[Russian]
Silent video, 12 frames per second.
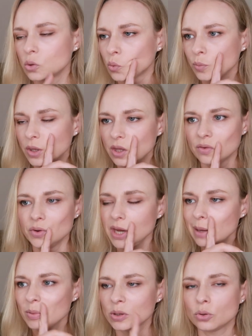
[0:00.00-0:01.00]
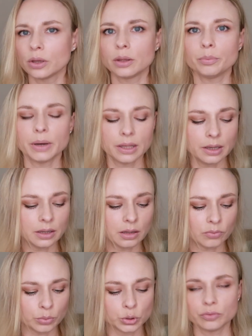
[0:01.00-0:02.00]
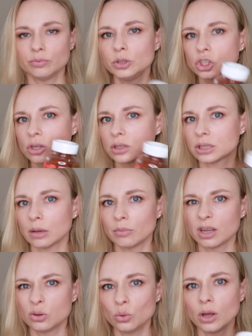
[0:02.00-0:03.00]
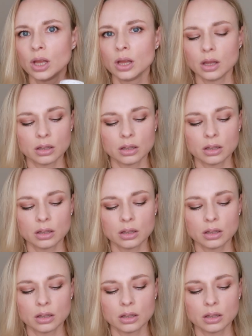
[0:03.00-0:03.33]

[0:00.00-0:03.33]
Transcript: то у меня не время, то я не поела. В общем, в мишках самое то.